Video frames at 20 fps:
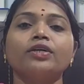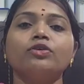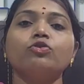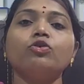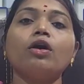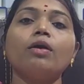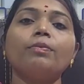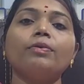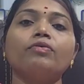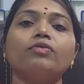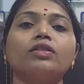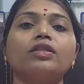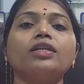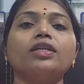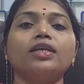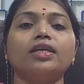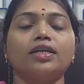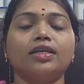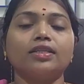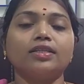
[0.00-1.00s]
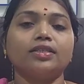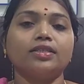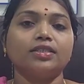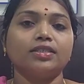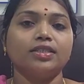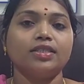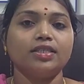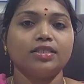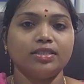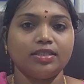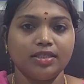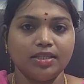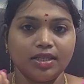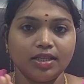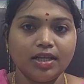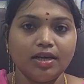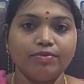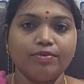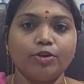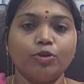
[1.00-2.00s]
ஸோ அப்போ வந்து நீங்கள் இதுக்கு
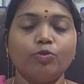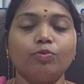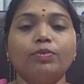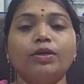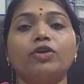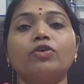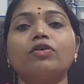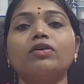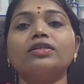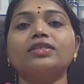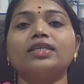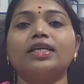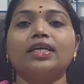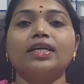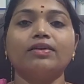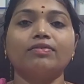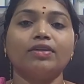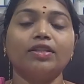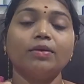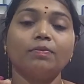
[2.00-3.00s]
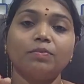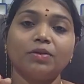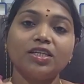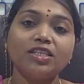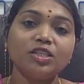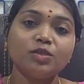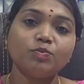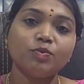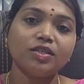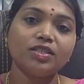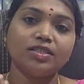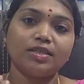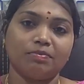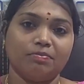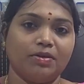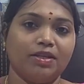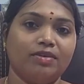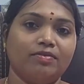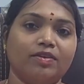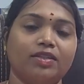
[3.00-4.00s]
ஜிஎஸ்டியில் தான் வரும் பிகாஸ் இங்கே வந்து பிரின்சிபல்
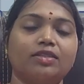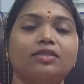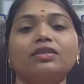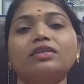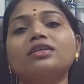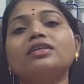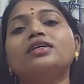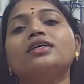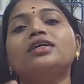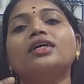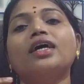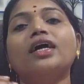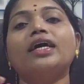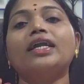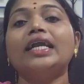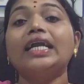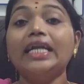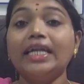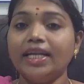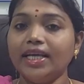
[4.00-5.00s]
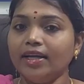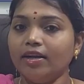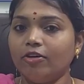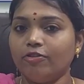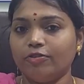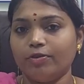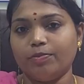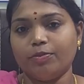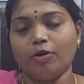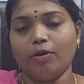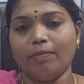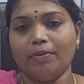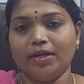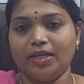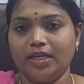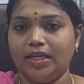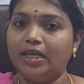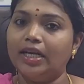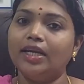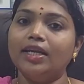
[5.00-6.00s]
சப்ளை வந்து ரெண்டிங் ஆஃப் அ
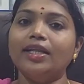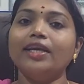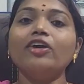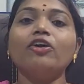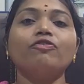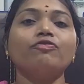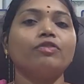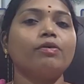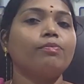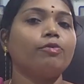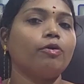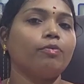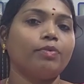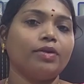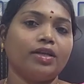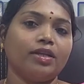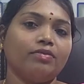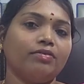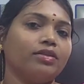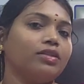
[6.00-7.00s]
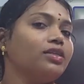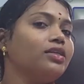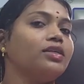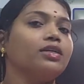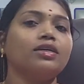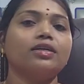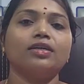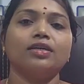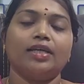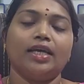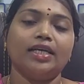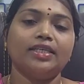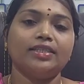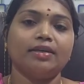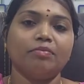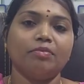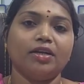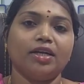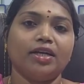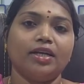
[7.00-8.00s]
ப்ராப்பர்ட்டி ரெண்டிங் ஆஃப் த ப்ராப்பர்ட்டி வந்து
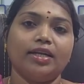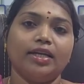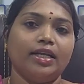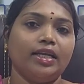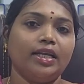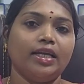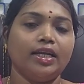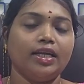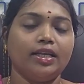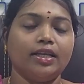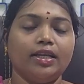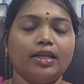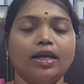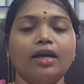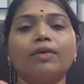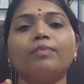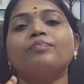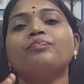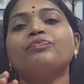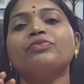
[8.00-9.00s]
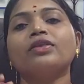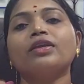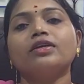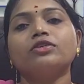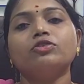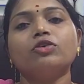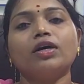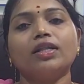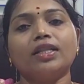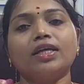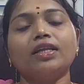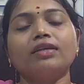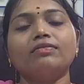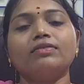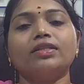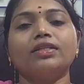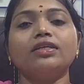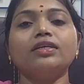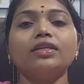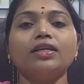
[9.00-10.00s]
எக்ஸாம்டட் இல்லையா இல்லையா ஸோ அதனால்
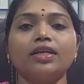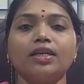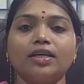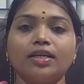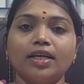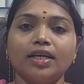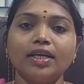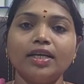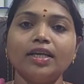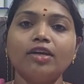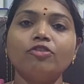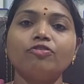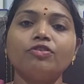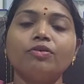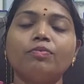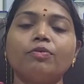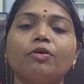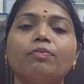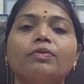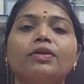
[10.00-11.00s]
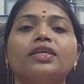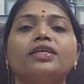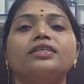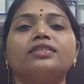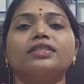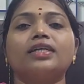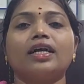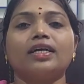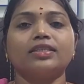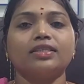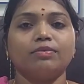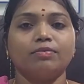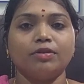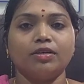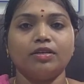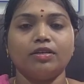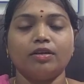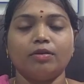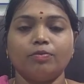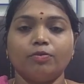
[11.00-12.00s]
வந்து நீங்கள் ரெண்டிங் ஆஃப் த ப்ராப்பர்ட்டி இஸ்
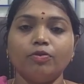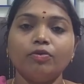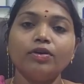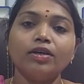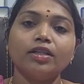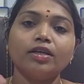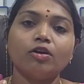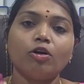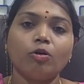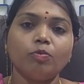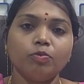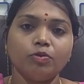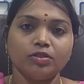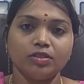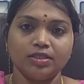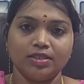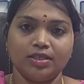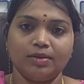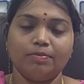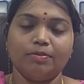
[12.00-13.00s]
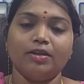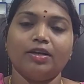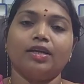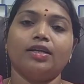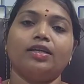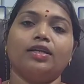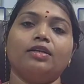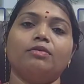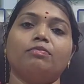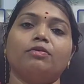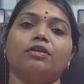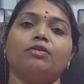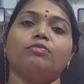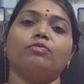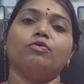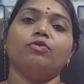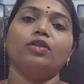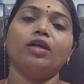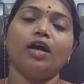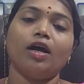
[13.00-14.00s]
டேக்ஸபிள்ன்றப்போ இது காம்போசிட் சப்ளையாக ட்ரீட்
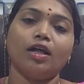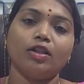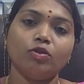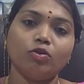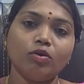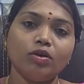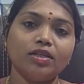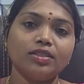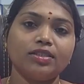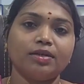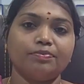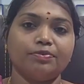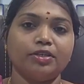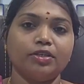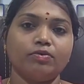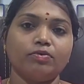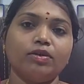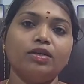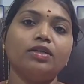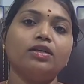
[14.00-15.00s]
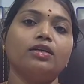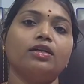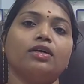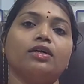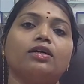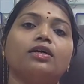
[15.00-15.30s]
பண்ணும்போது அதோட சப்சிக்வெண்ட்